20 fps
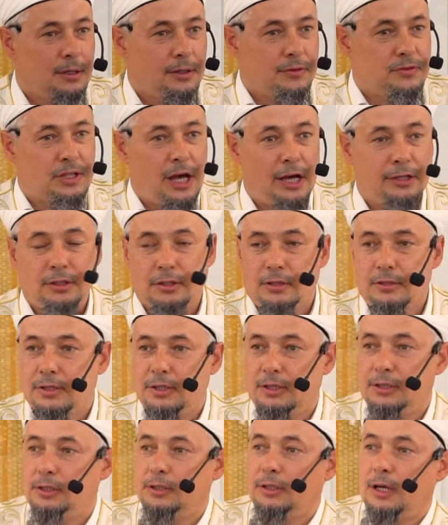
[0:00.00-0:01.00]
встанет
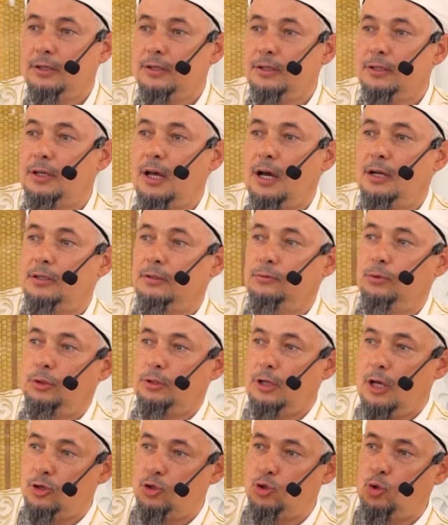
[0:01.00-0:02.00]
среди нас и скажет,
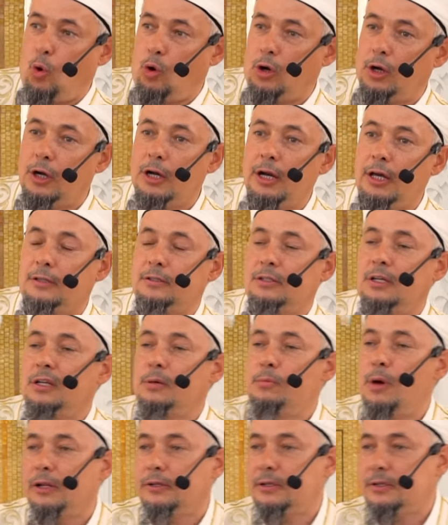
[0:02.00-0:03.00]
вот я 40 лет
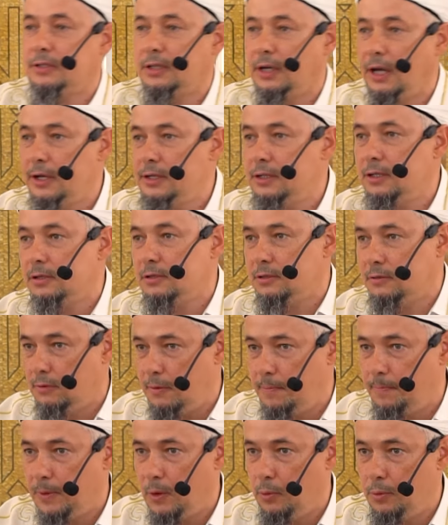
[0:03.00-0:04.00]
занимался
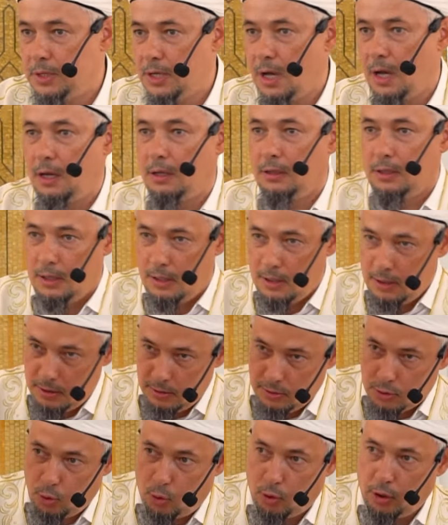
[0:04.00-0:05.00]
строительством, у меня
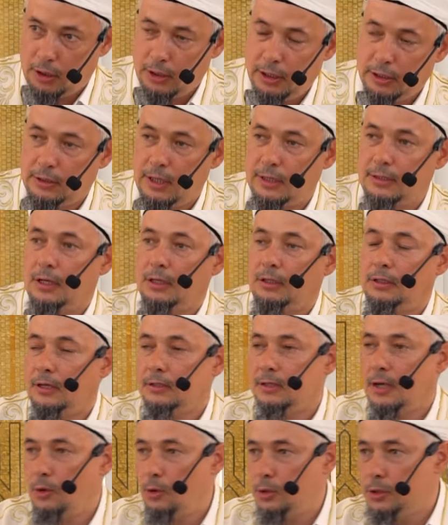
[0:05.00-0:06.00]
40 лет назад
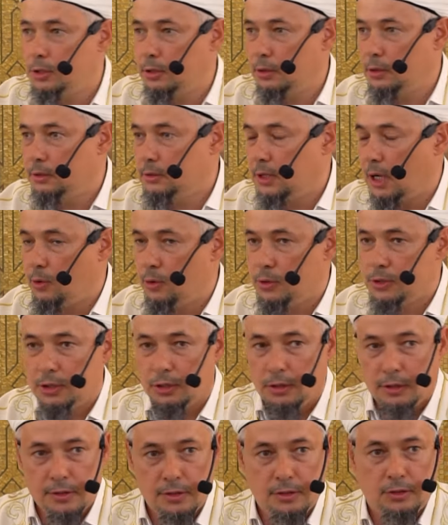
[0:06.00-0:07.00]
я закончил,
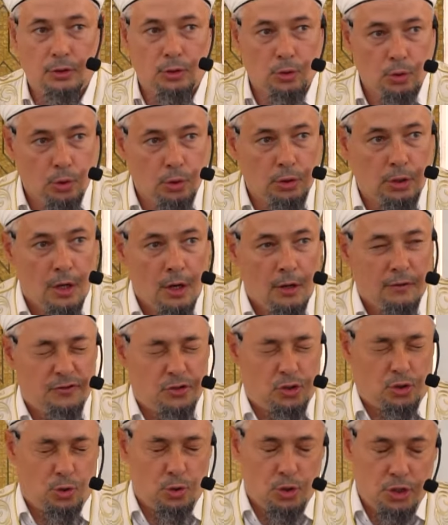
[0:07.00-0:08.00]
закончил институт,
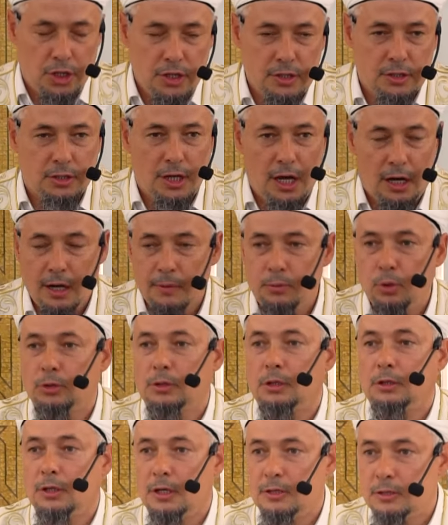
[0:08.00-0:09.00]
всю жизнь я
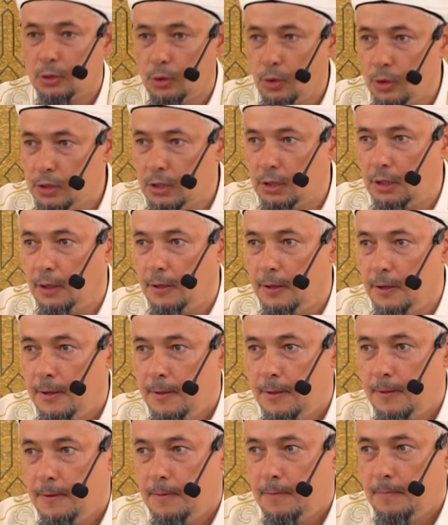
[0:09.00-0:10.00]
работал на стройке.
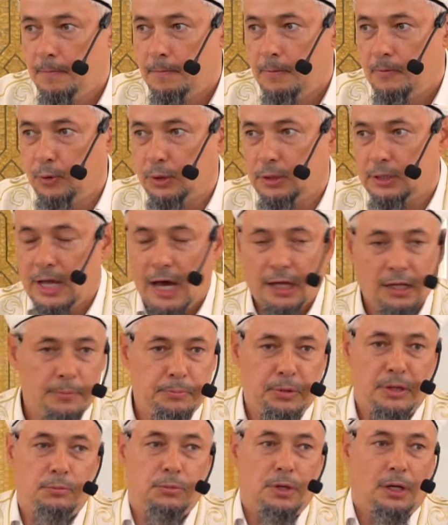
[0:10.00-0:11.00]
Вот я,
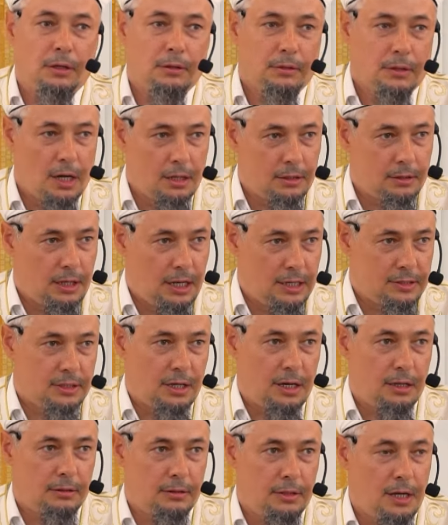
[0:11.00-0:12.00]
например, как
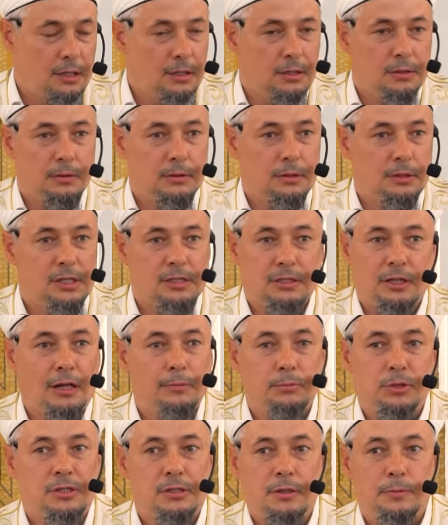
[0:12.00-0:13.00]
Хазрат, я не, не
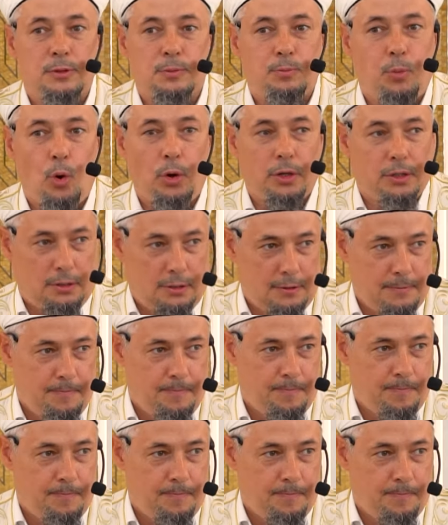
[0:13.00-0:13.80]
стал бы с ним спорить